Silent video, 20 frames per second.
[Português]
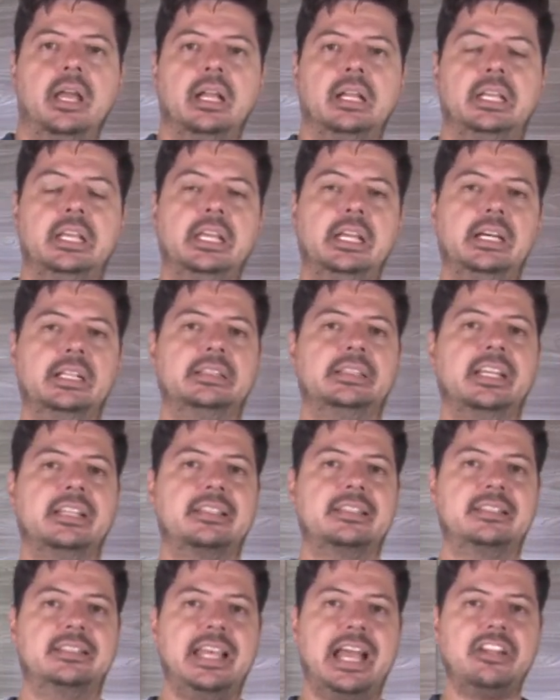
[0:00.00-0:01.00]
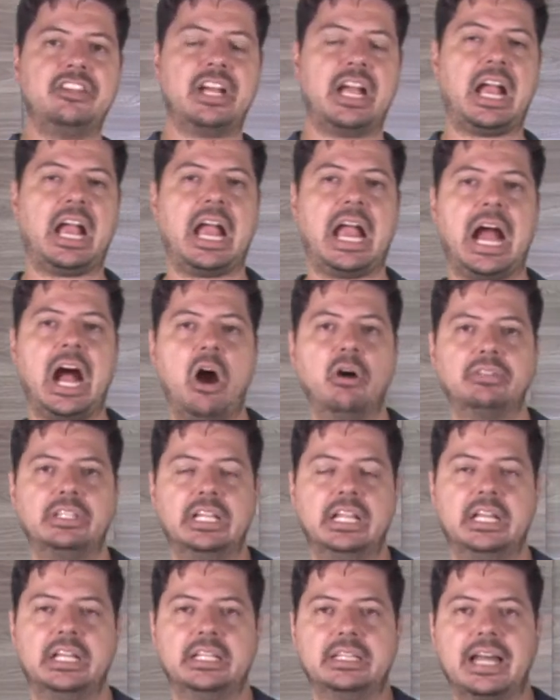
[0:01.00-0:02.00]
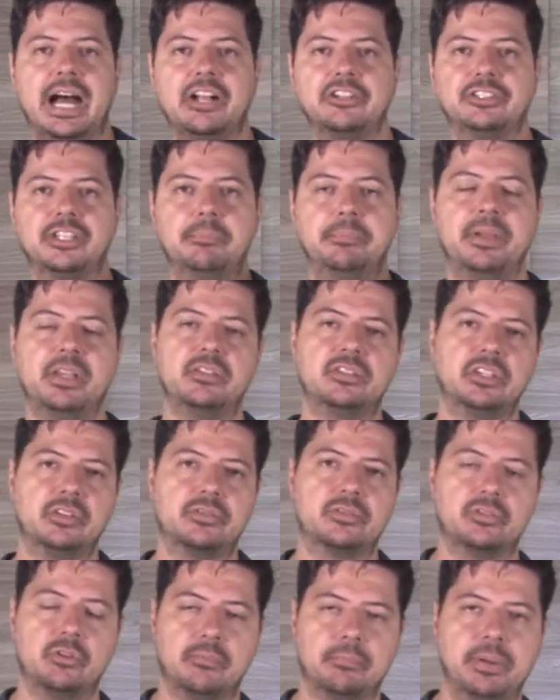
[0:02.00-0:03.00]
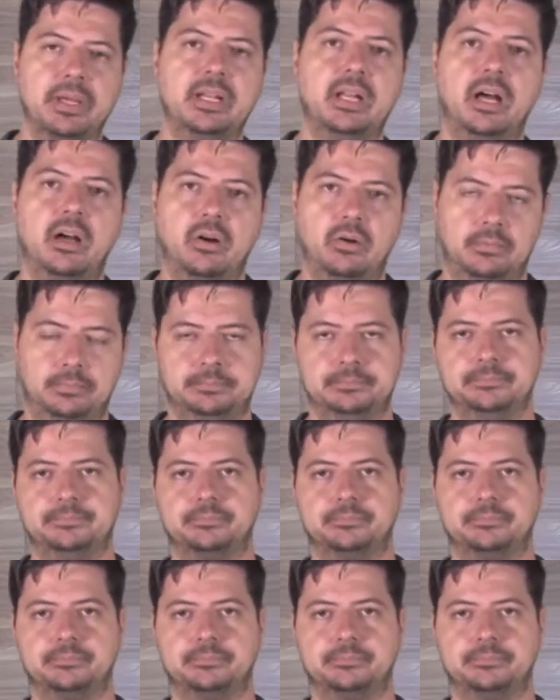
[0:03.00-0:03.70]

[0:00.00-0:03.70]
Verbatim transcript: que antecede a cautelaridade da persecução penal.